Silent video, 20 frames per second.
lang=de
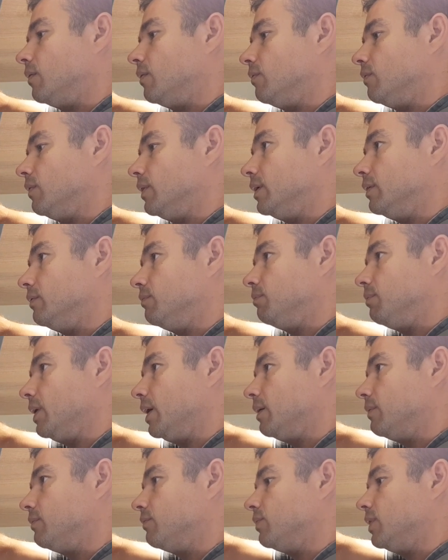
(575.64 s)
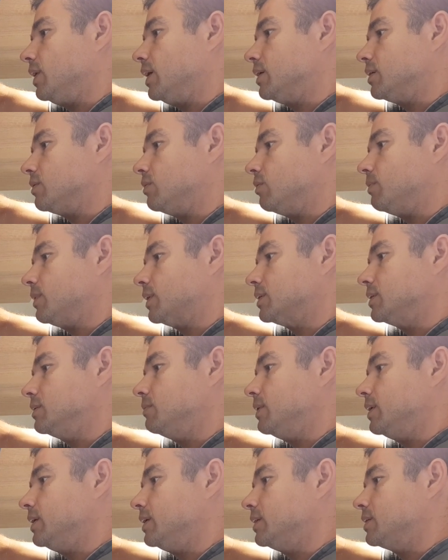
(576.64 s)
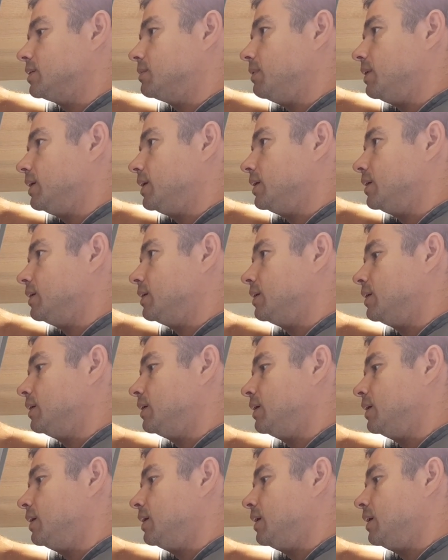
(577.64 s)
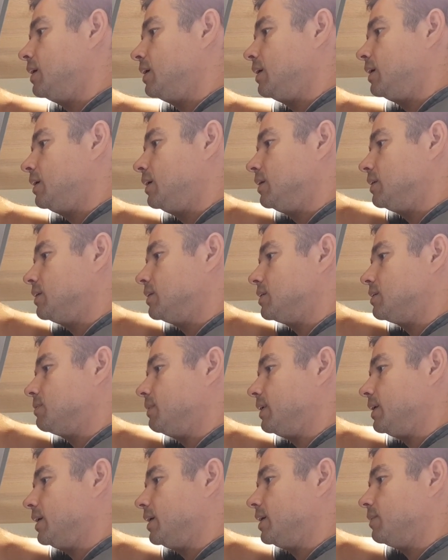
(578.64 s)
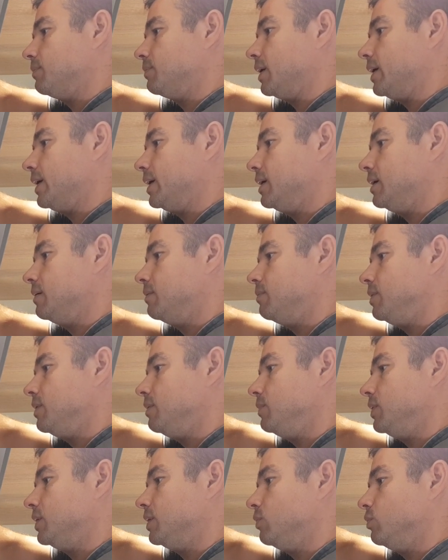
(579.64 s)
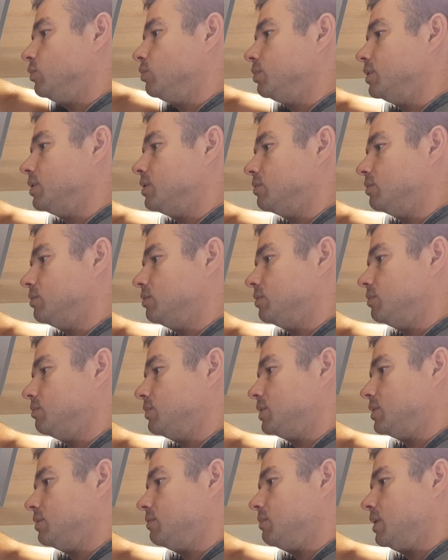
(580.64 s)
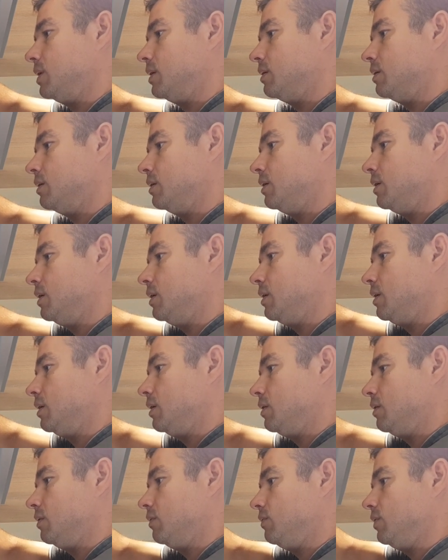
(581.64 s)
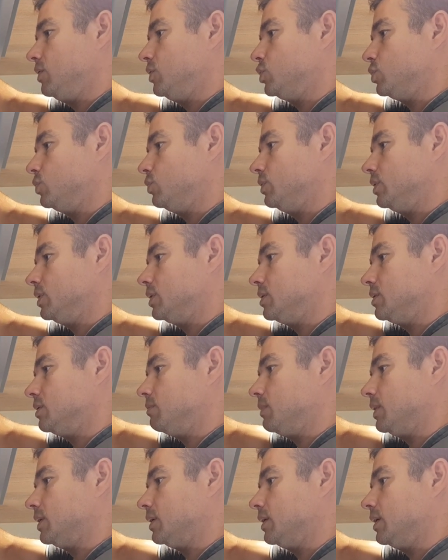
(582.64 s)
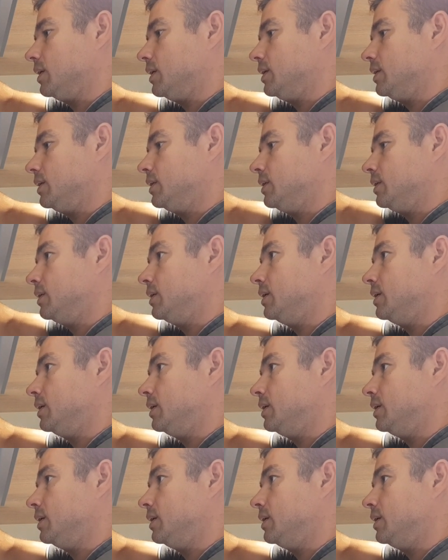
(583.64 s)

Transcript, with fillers: Weil dann bleiben vielleicht noch maximal 2, zwei, 2,5, 3 mm übrig und ein bisschen mehr will ich schon, dass es im Material